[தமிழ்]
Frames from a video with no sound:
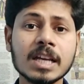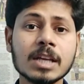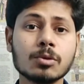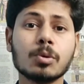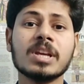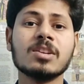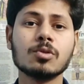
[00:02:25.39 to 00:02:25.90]
ஸோ
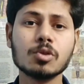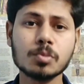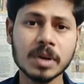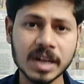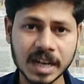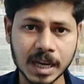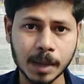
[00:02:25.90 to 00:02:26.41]
நீங்கள் சூஸ்
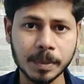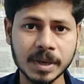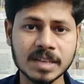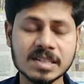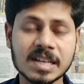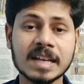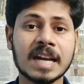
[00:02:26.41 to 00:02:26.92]
பண்ணுற
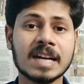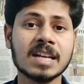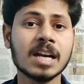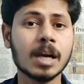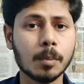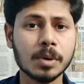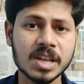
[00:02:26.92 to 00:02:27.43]
கம்பெனிஸில் கரெக்டாக
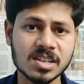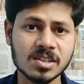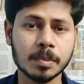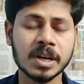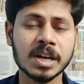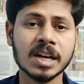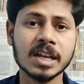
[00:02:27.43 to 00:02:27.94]
கம்யூனிகேஷன்
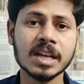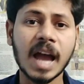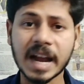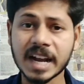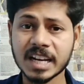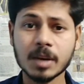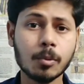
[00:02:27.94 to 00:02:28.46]
பண்ணிவிட்டு
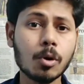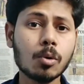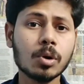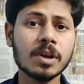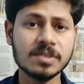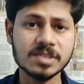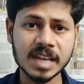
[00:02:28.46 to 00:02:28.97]
அங்கே நீங்கள்
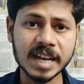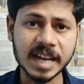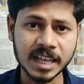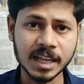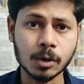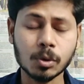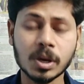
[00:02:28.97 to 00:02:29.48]
போகக்கூடிய விசா
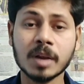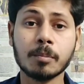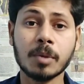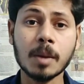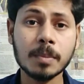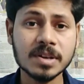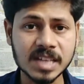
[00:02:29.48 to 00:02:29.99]
கேட்டே உண்டான
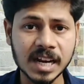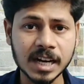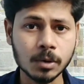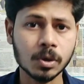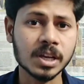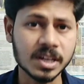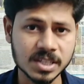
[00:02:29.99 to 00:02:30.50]
ப்ராப்பர் சேலரி
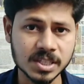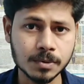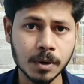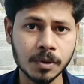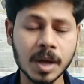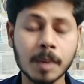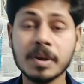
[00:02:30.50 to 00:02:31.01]
உங்களுக்கு ரிசீவ்
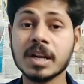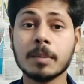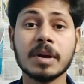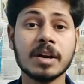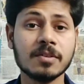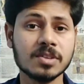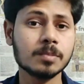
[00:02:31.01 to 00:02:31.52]
ஆகுதா அப்படின்ற
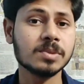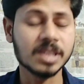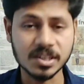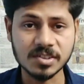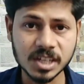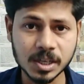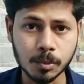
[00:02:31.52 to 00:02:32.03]
மாதிரியான விஷயம்
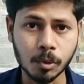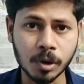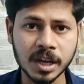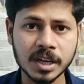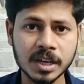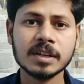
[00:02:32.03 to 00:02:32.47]
தெரிஞ்சுக்கிட்டு போங்க